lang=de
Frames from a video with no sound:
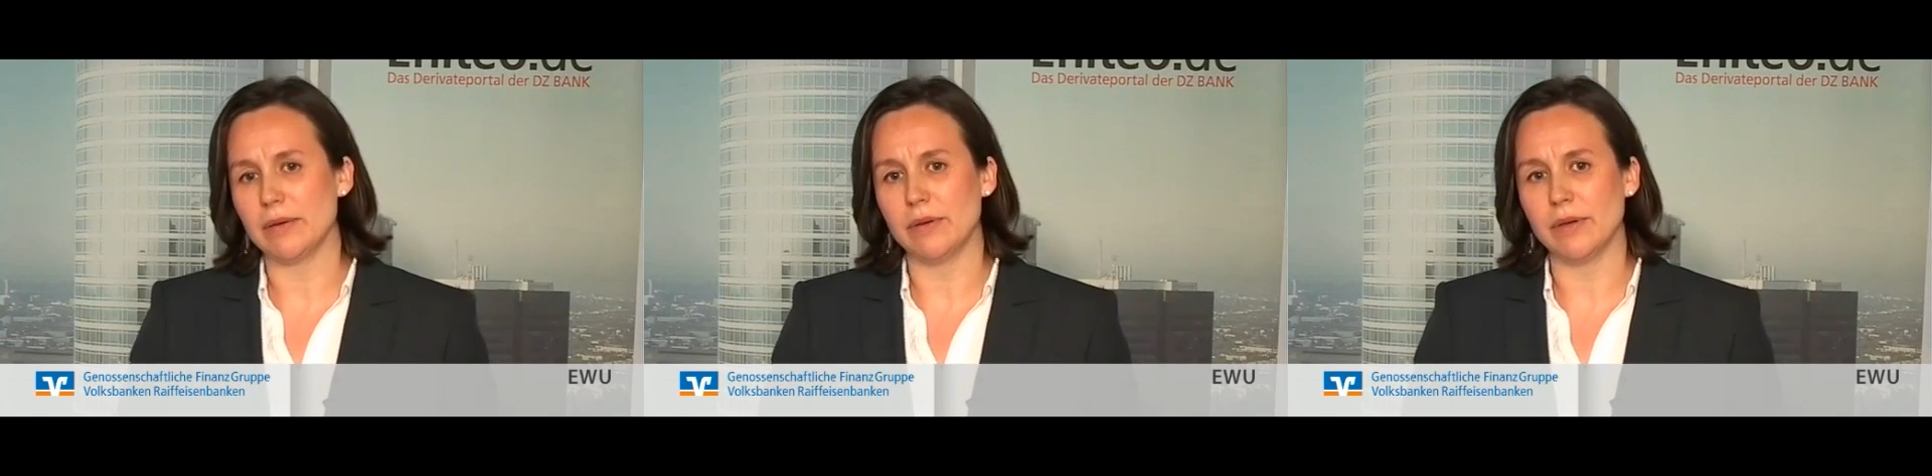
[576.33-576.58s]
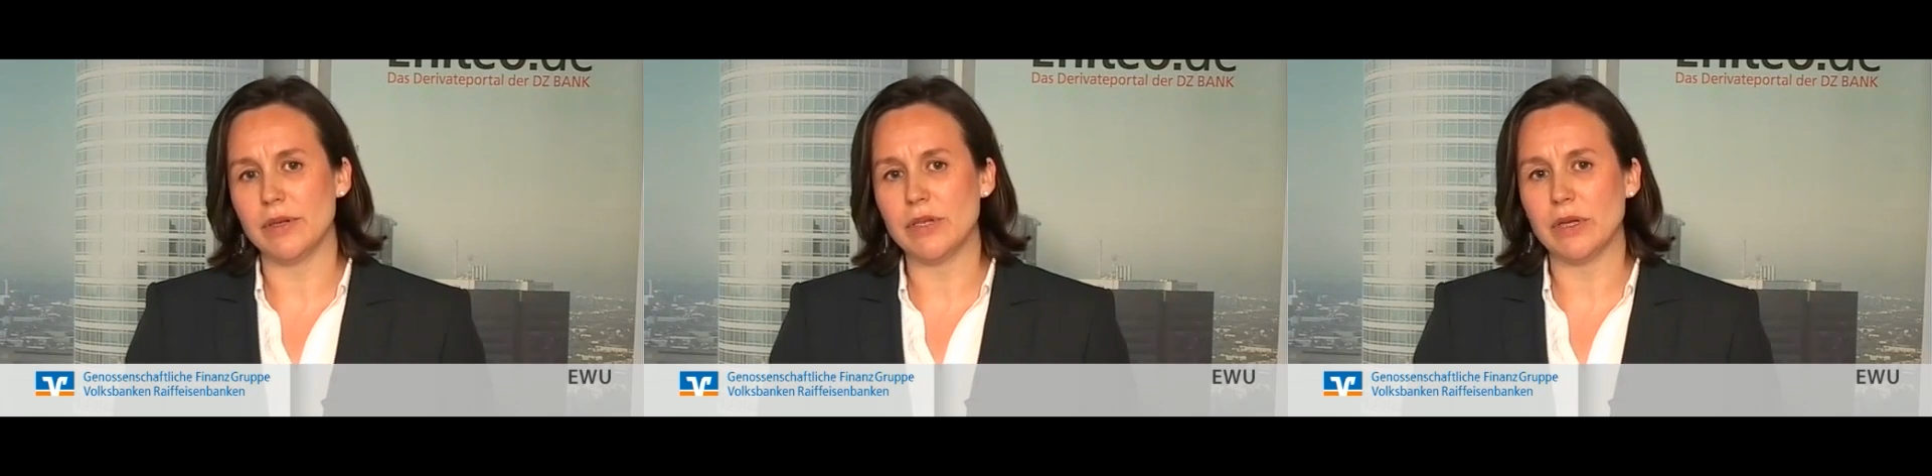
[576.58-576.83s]

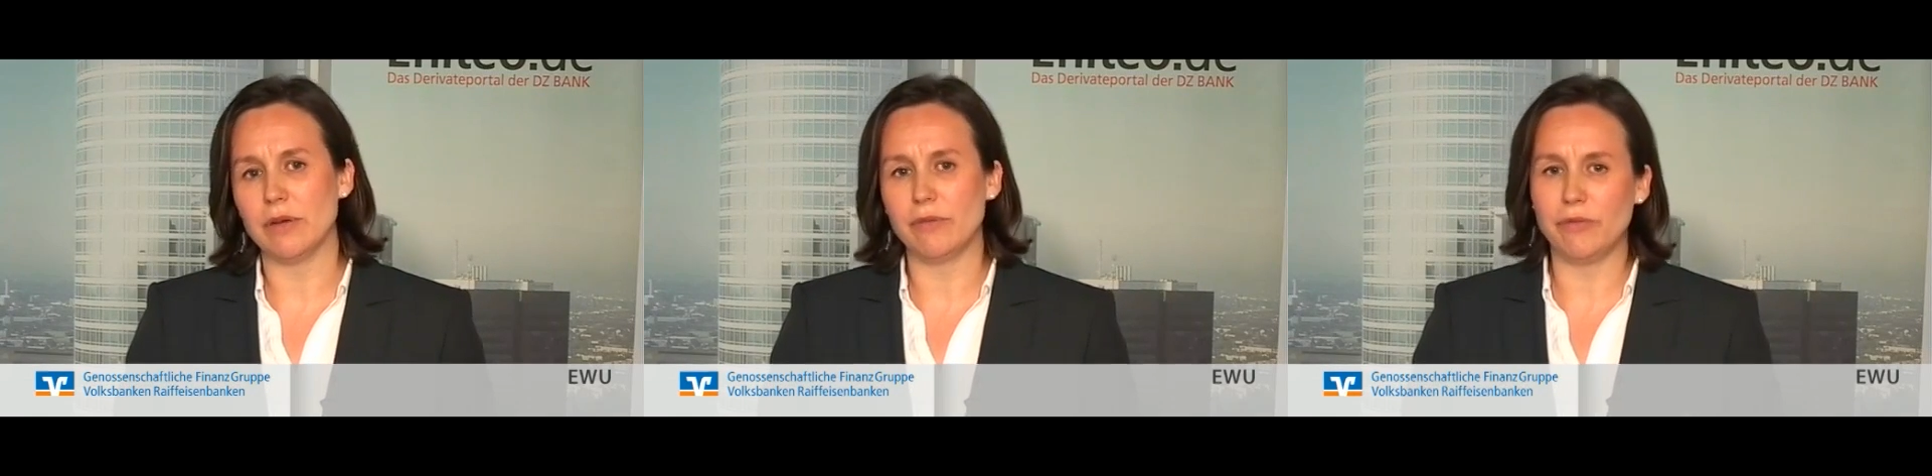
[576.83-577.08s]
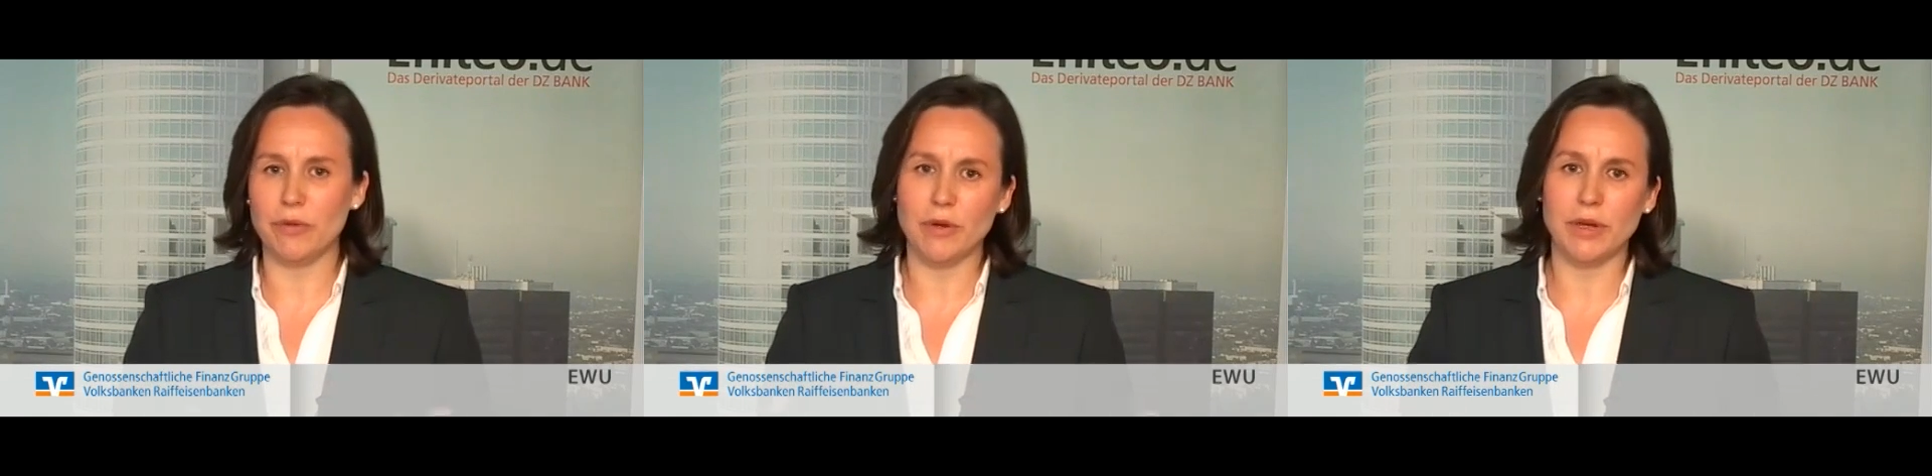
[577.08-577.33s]
Und
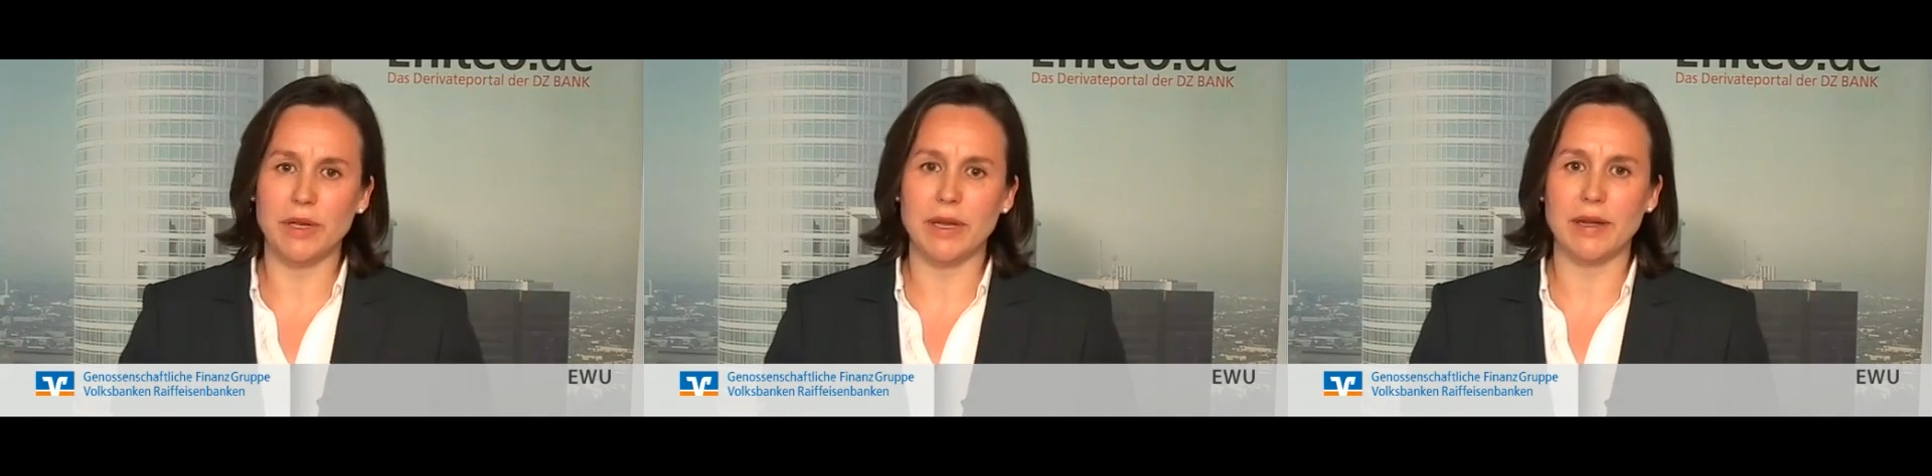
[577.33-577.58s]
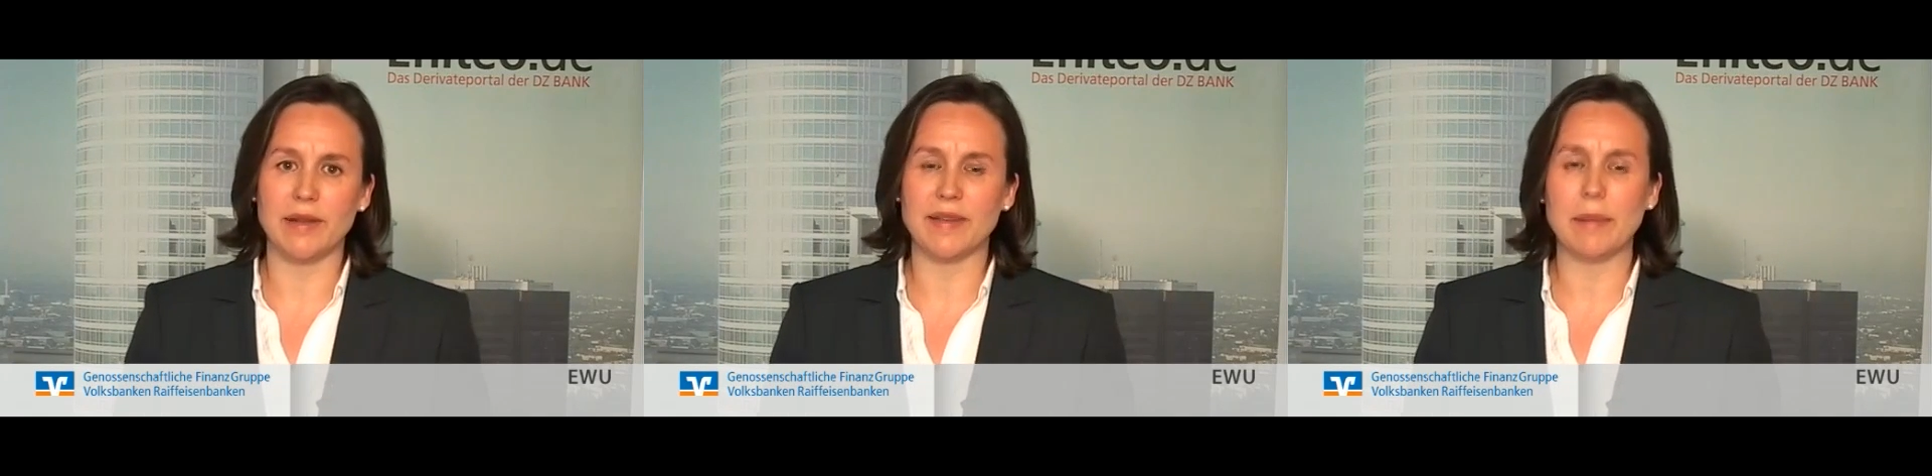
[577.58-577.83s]
für
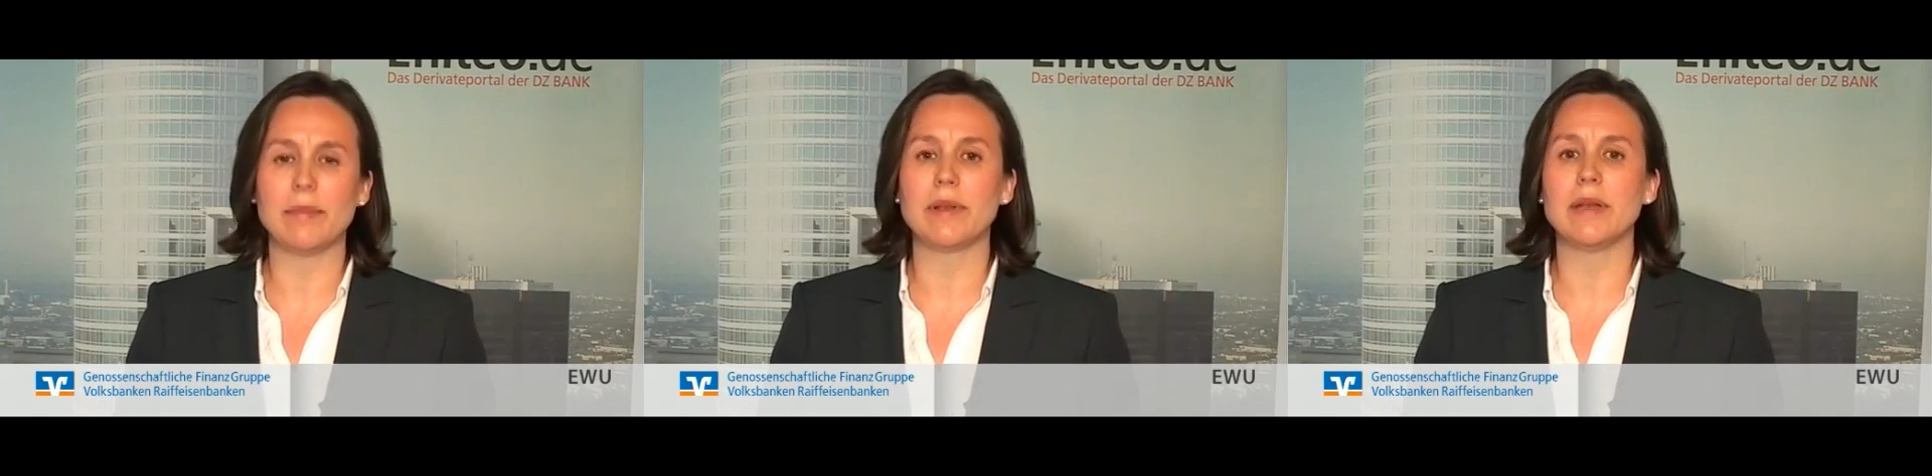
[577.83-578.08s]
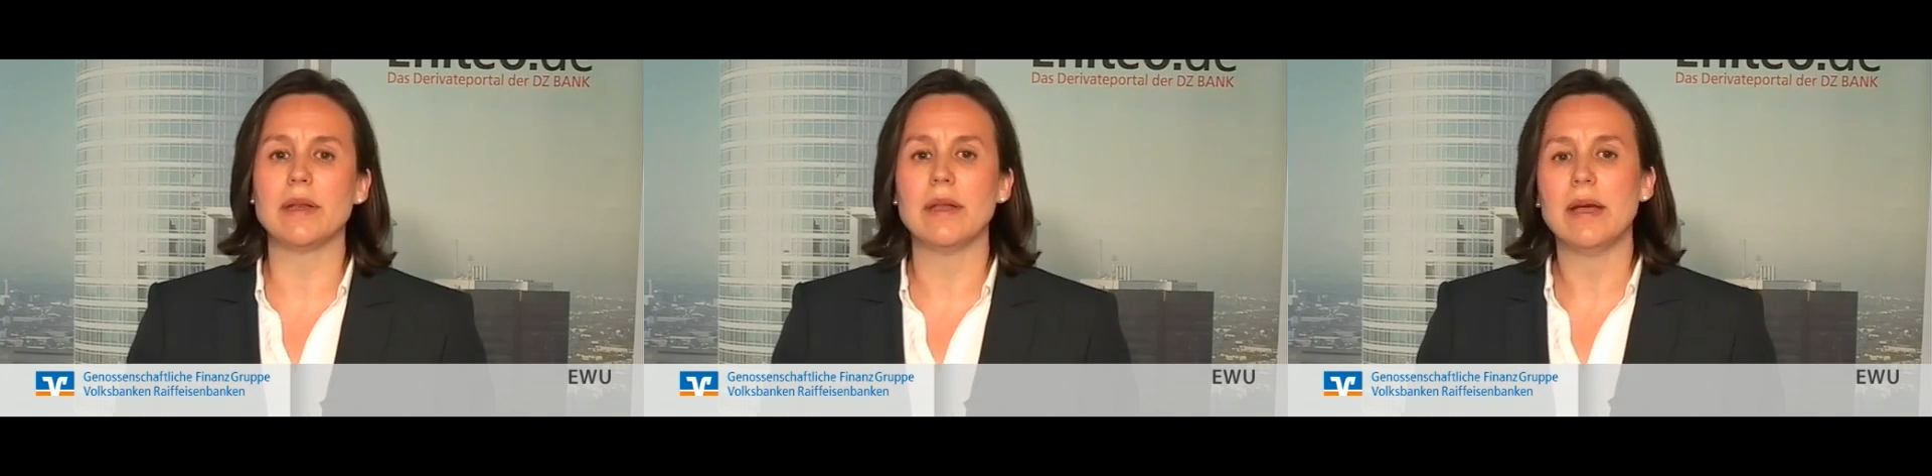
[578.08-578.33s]
den
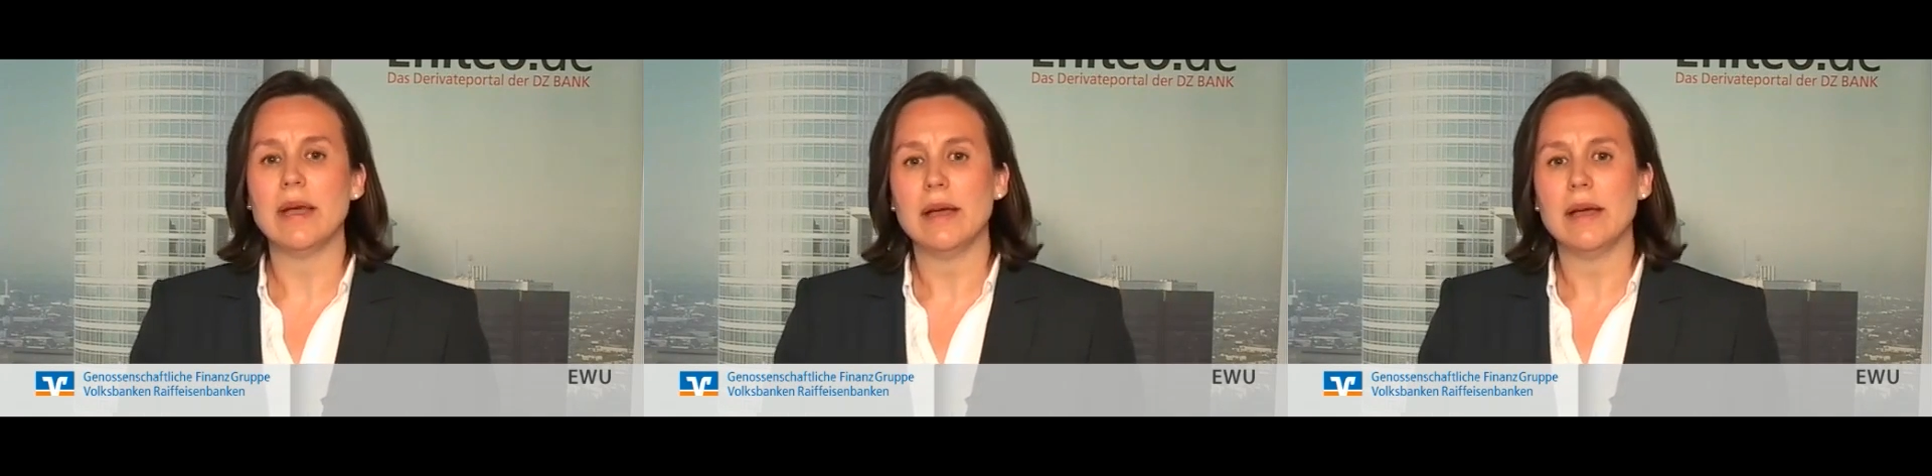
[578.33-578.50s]
gesamten